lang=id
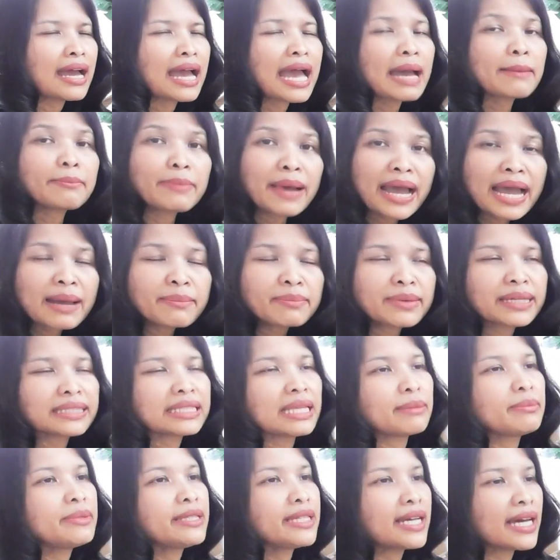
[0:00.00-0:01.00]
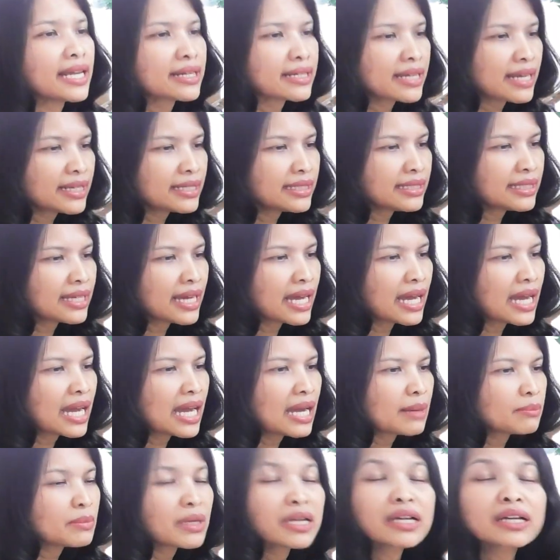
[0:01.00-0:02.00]
apa-apa tapi karena
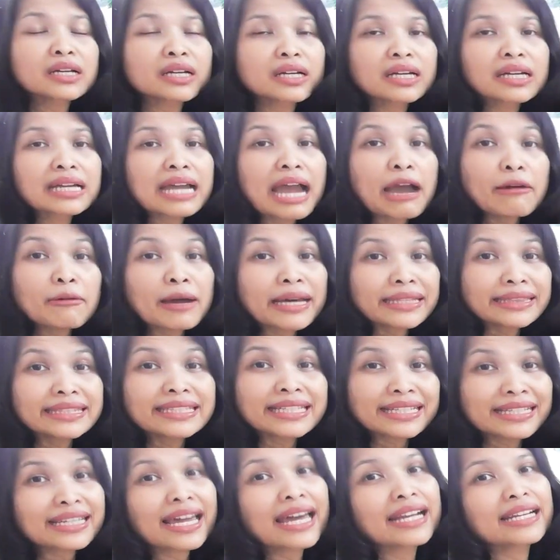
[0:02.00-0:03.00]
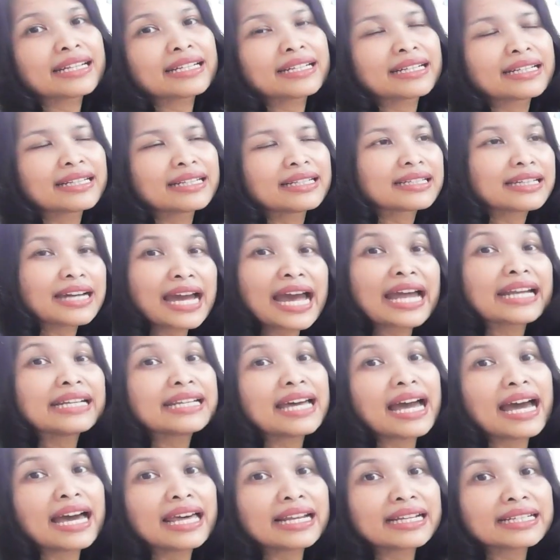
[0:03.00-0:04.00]
dia mengkhawatirkan
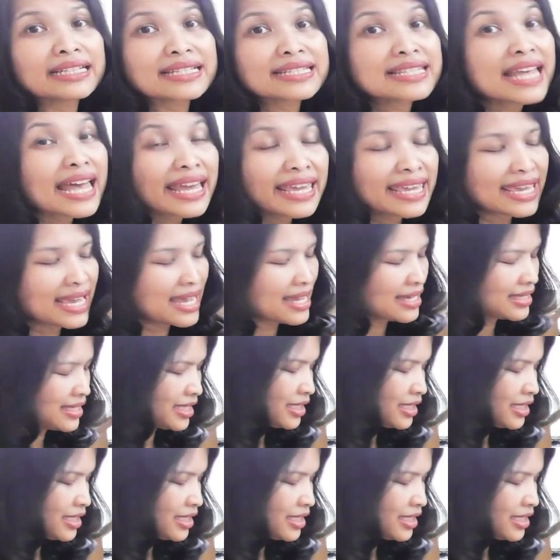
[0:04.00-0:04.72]
keadaan saya